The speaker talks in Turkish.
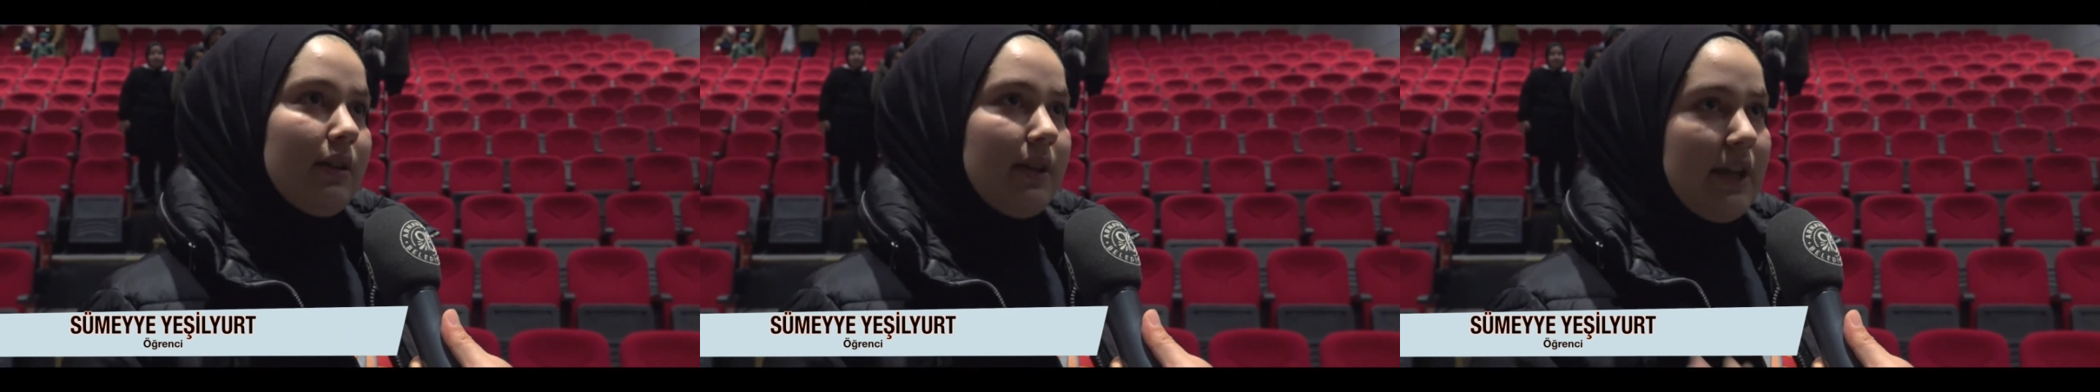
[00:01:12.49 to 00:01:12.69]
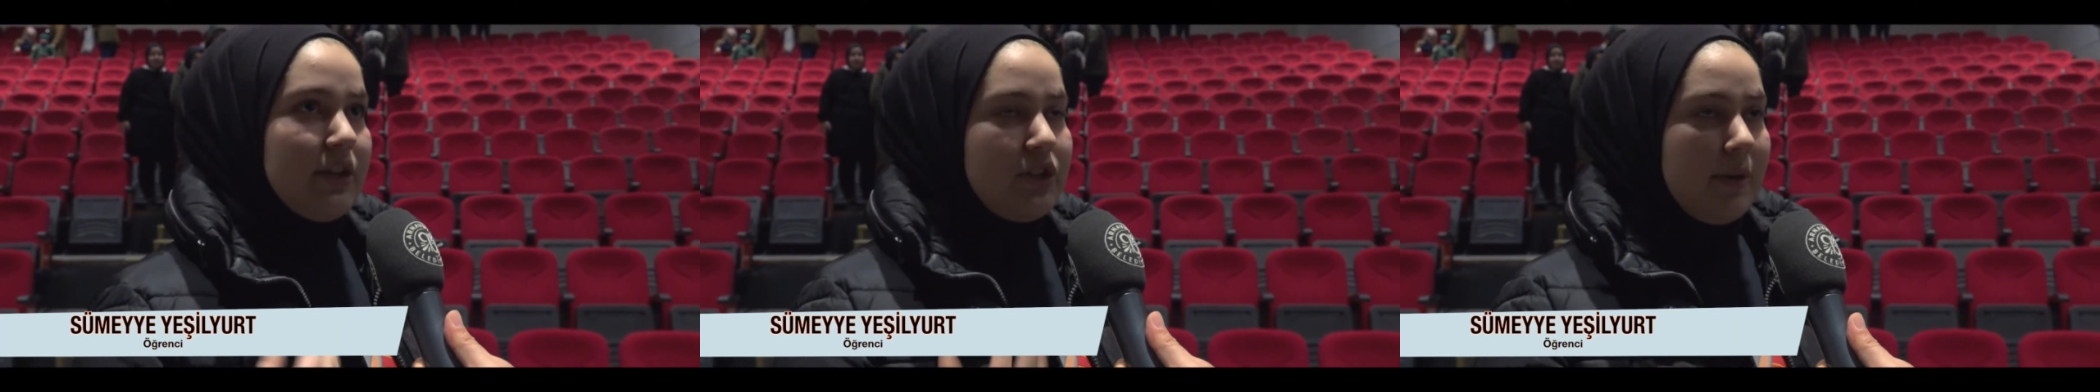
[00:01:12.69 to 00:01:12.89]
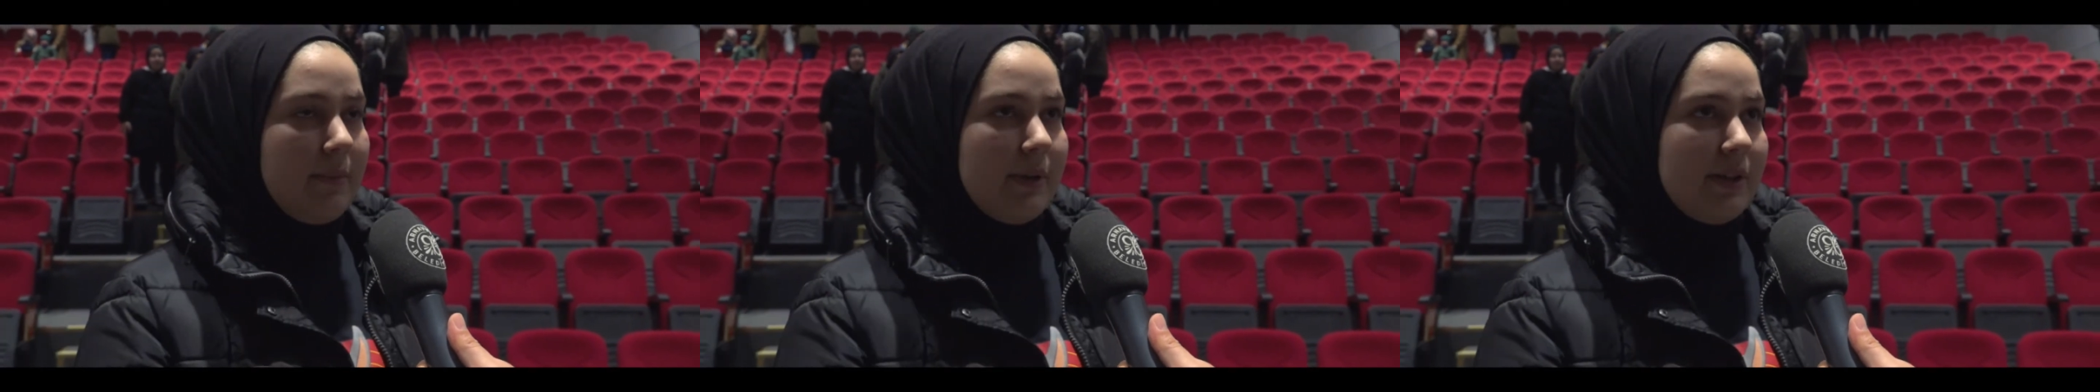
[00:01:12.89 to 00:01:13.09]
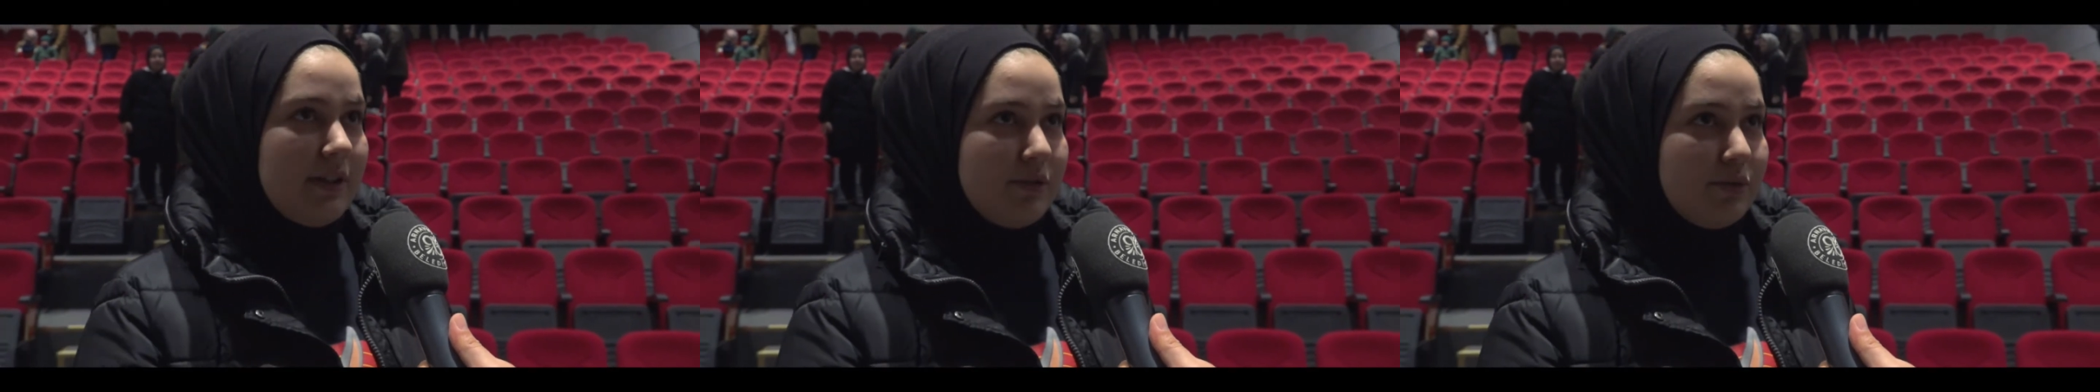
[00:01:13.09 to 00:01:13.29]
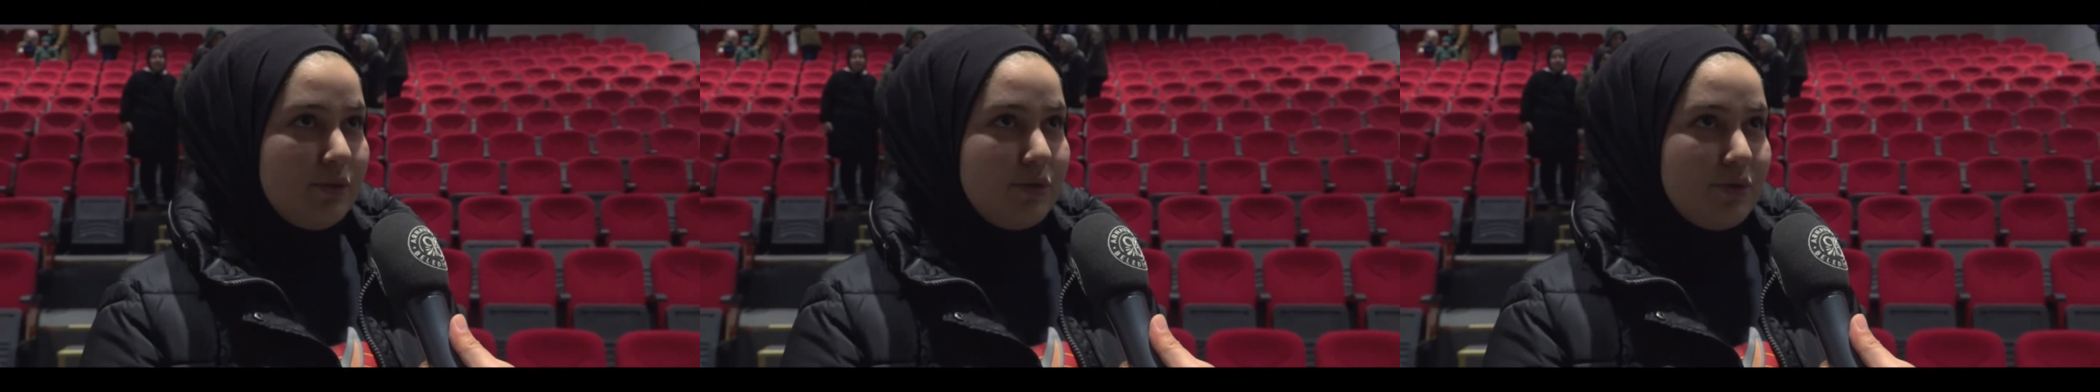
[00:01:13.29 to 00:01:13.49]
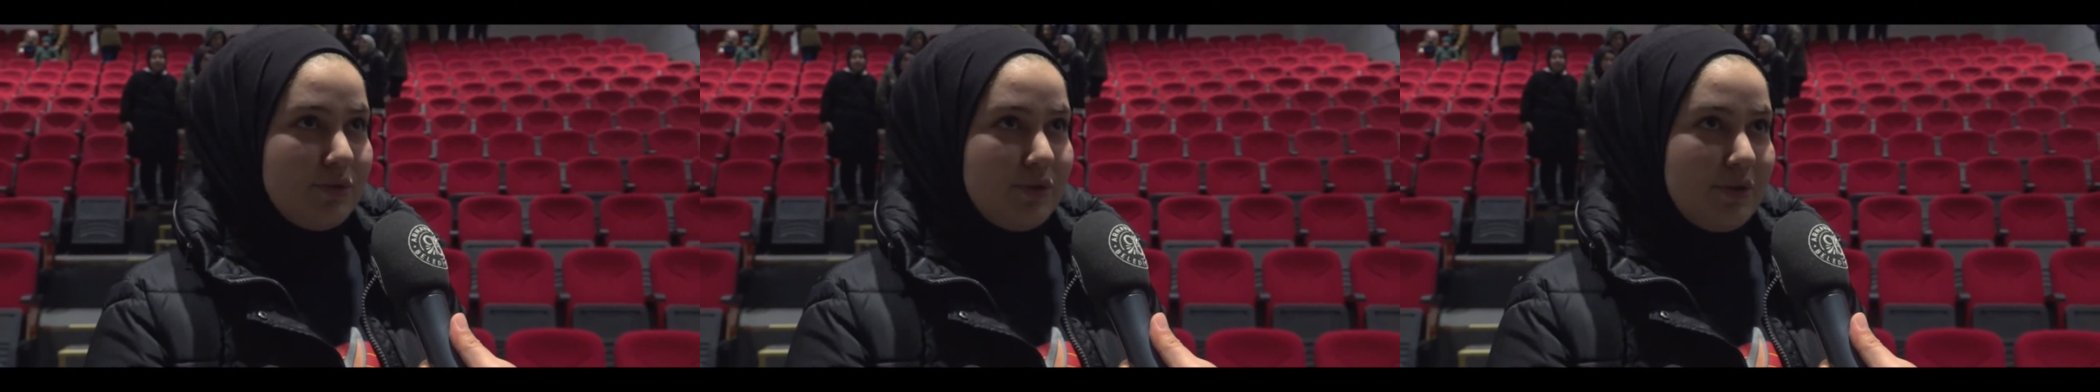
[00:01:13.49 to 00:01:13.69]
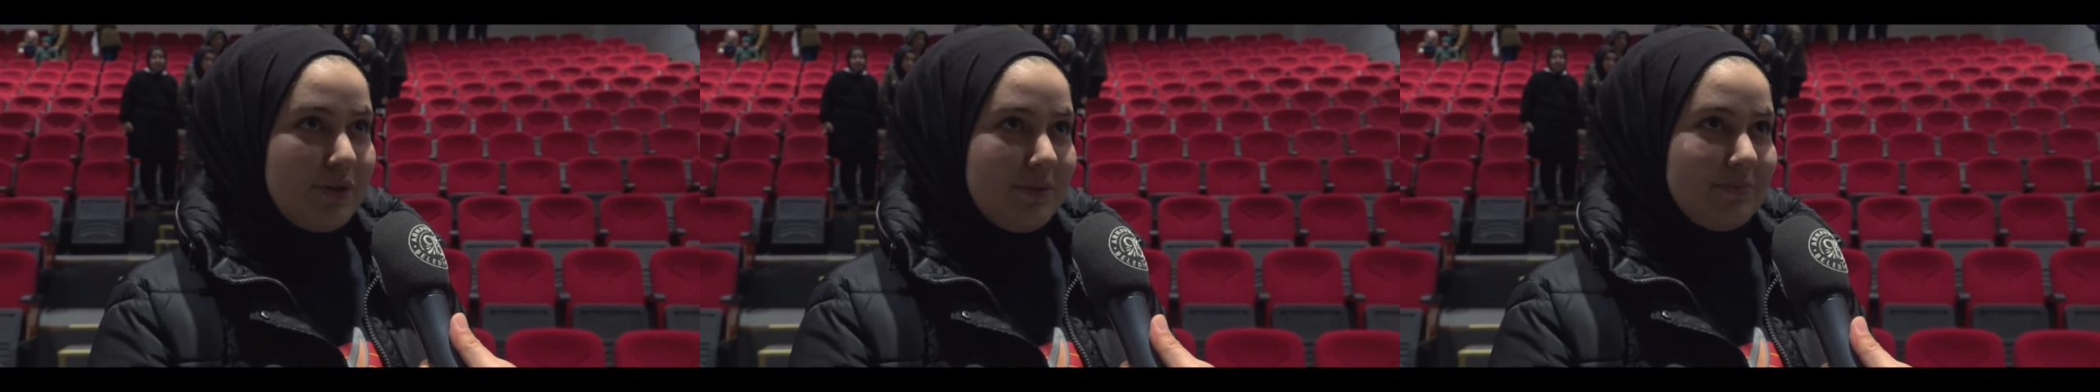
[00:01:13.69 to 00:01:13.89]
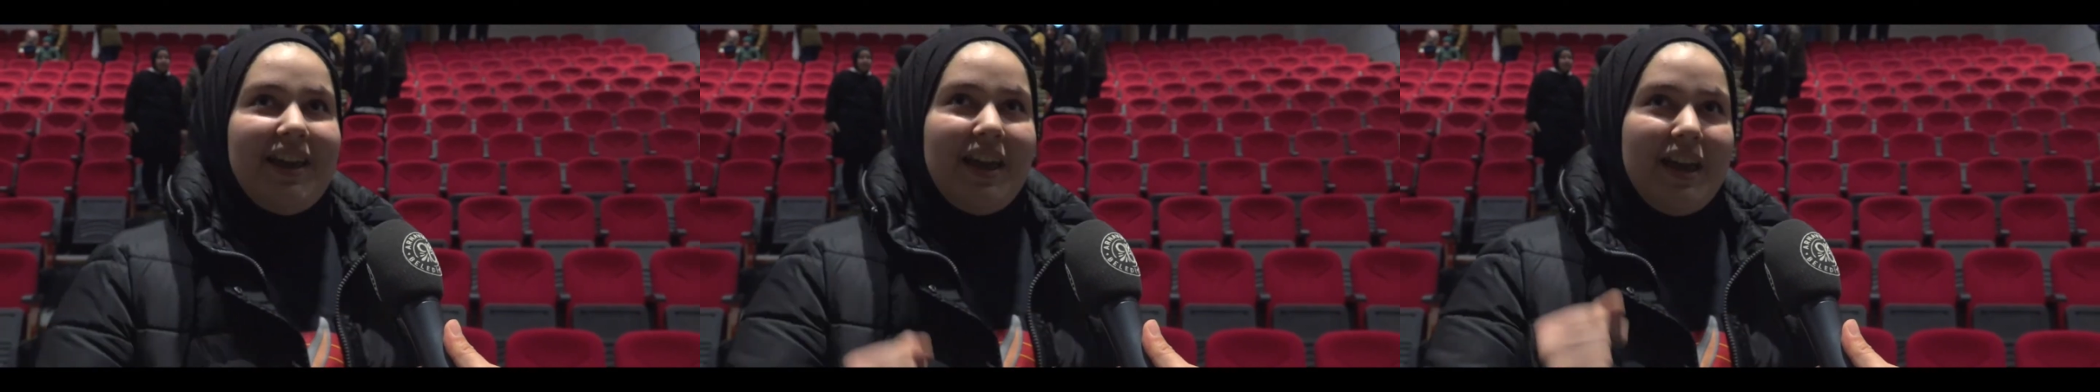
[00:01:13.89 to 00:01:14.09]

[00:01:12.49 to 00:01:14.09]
geçebildiğini düşünüyorum.